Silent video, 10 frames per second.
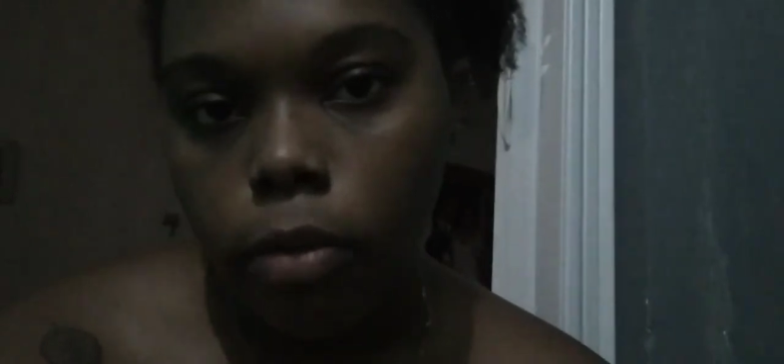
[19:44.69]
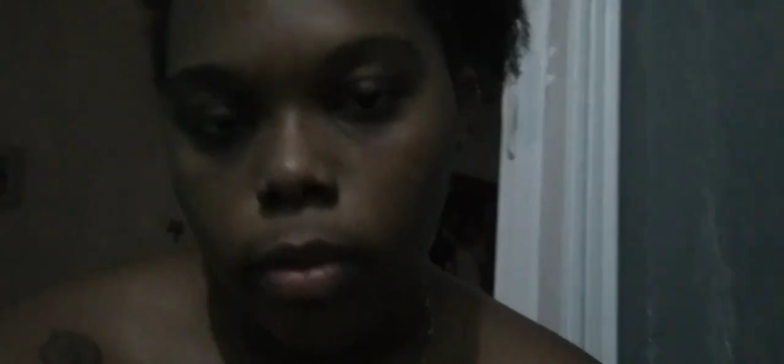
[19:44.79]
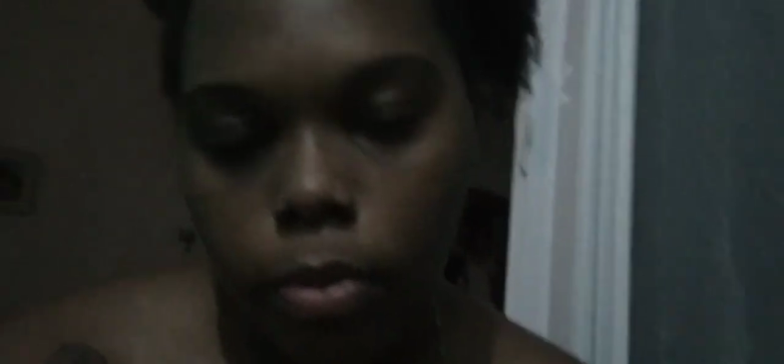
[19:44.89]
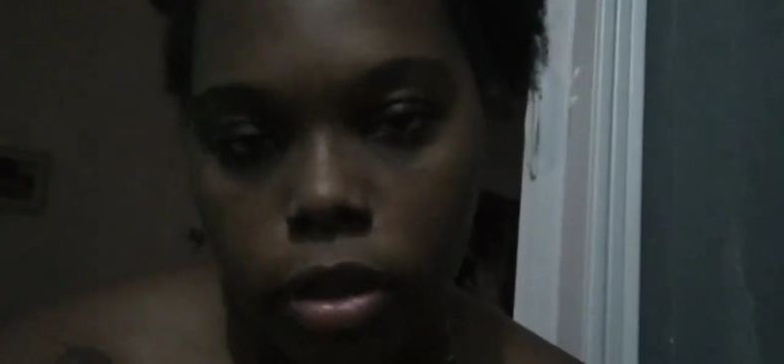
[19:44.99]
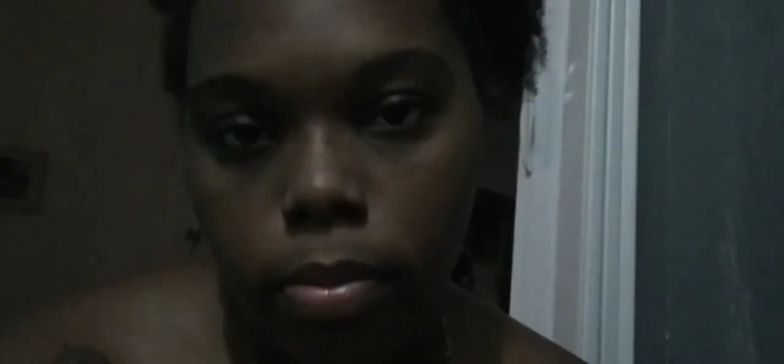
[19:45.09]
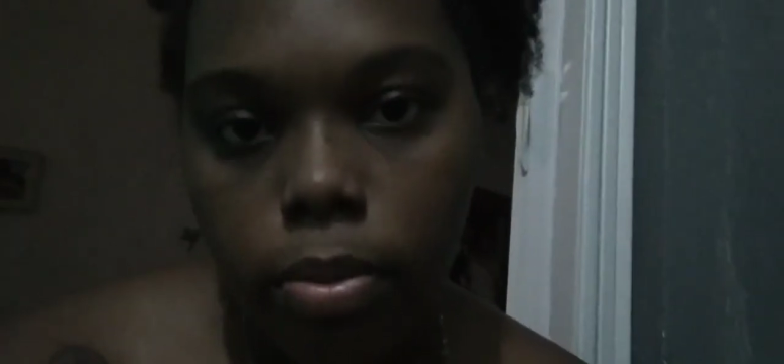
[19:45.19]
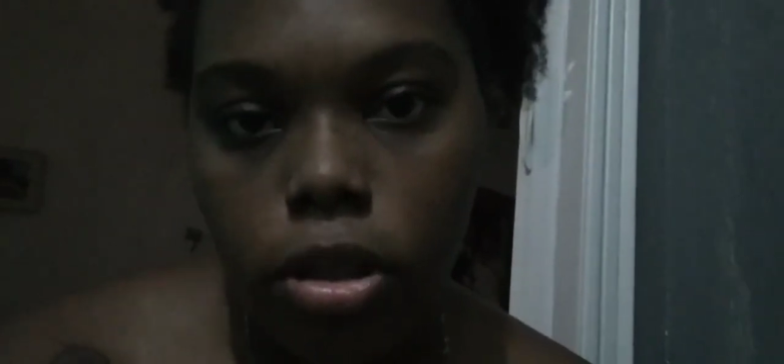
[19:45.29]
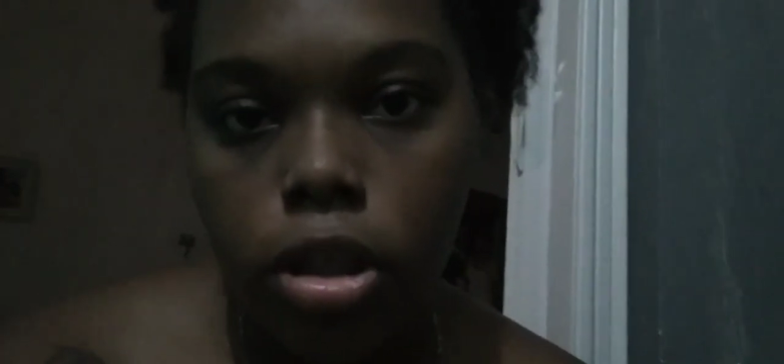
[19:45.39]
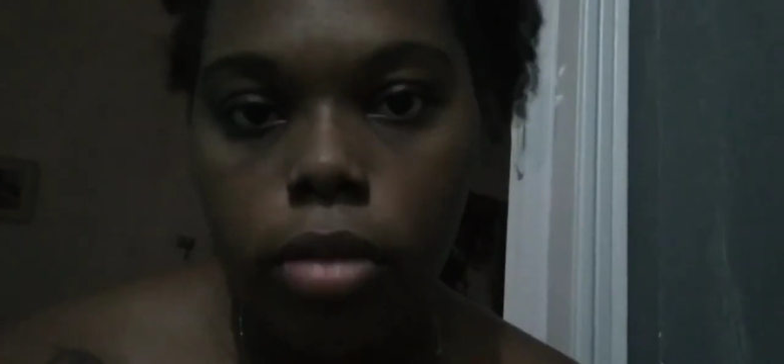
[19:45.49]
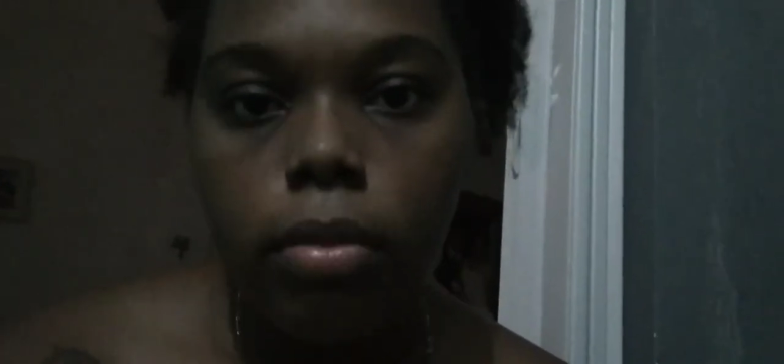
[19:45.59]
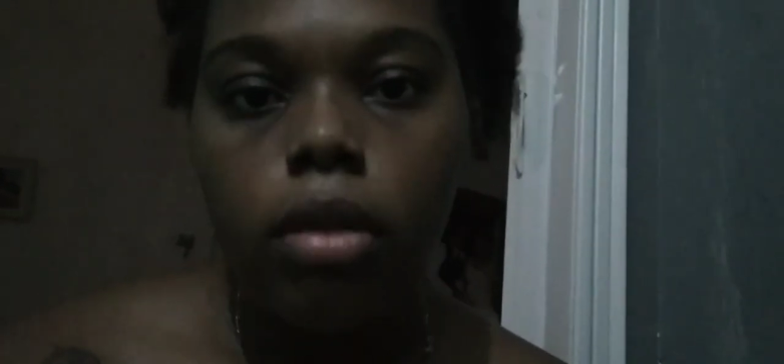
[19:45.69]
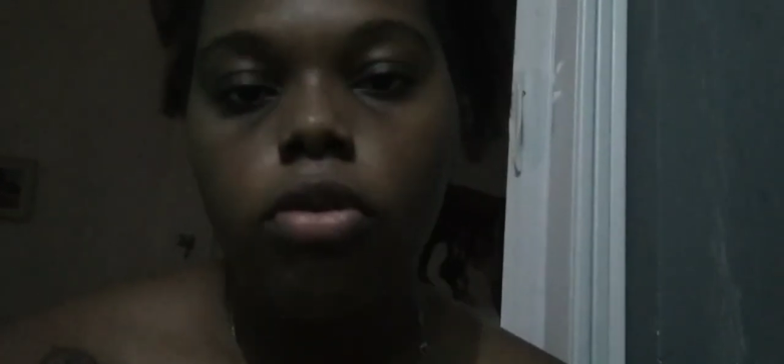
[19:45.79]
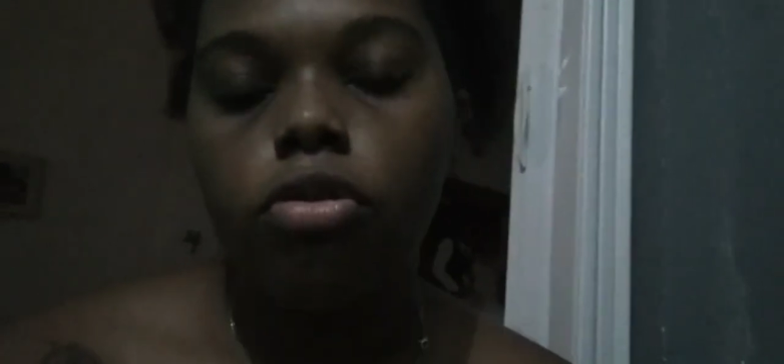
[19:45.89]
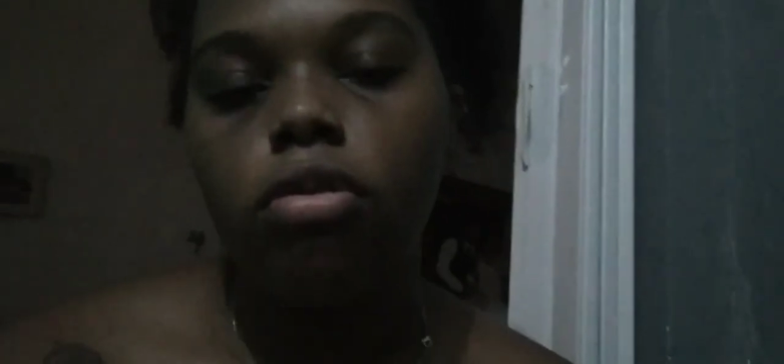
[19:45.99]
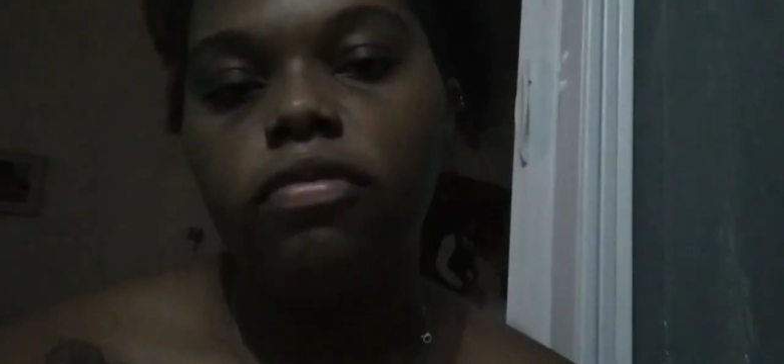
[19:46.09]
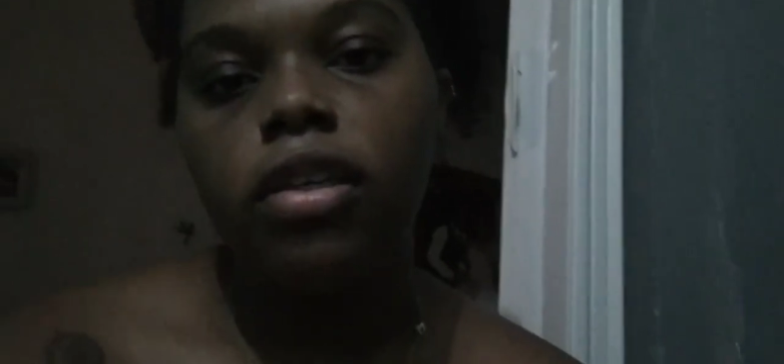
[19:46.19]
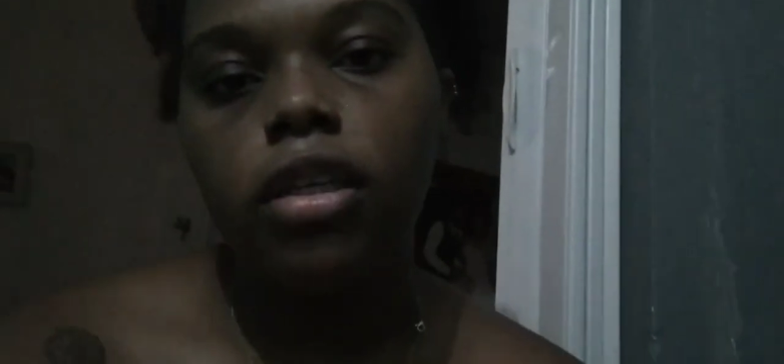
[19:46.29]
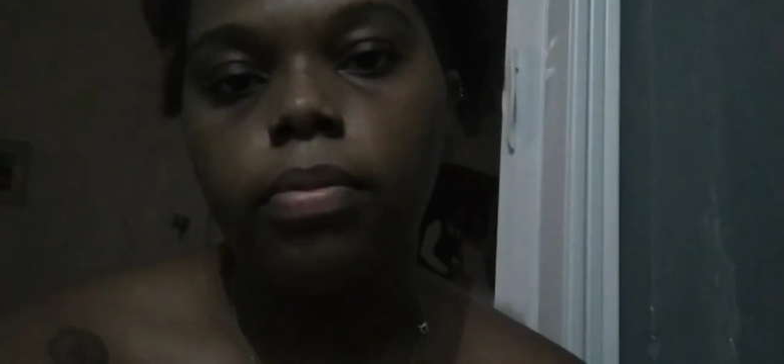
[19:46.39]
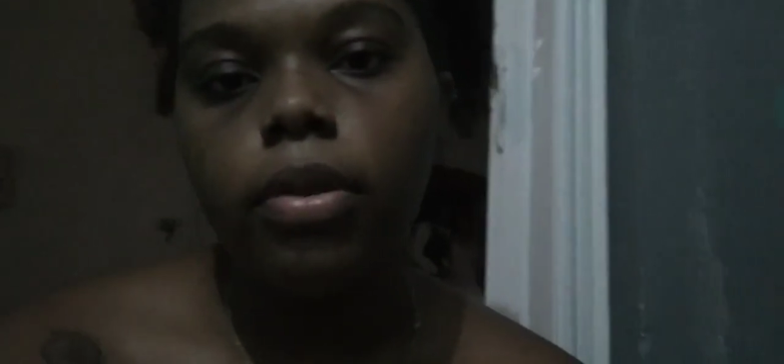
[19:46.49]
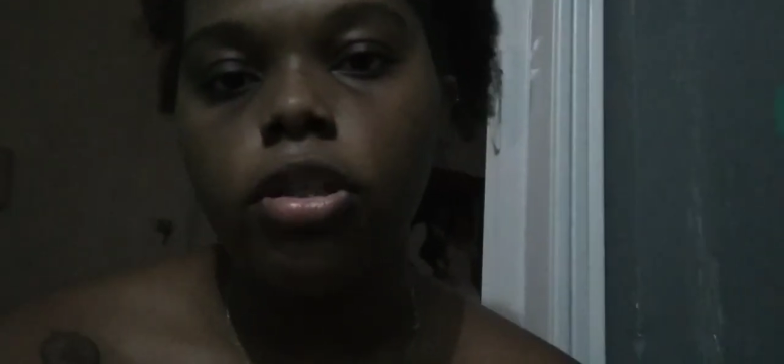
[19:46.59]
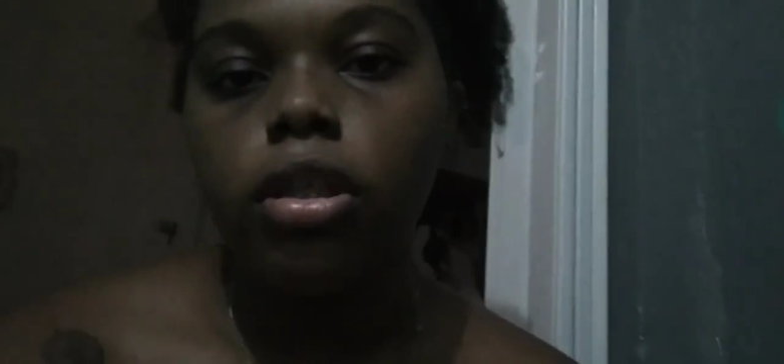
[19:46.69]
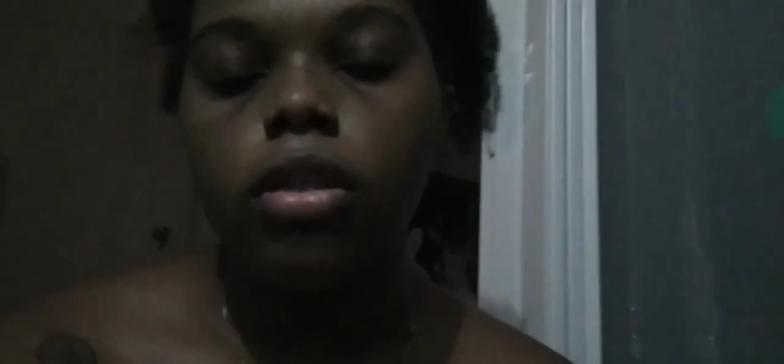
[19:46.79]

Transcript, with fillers: para poder pedir, que eu só vim aqui pedir.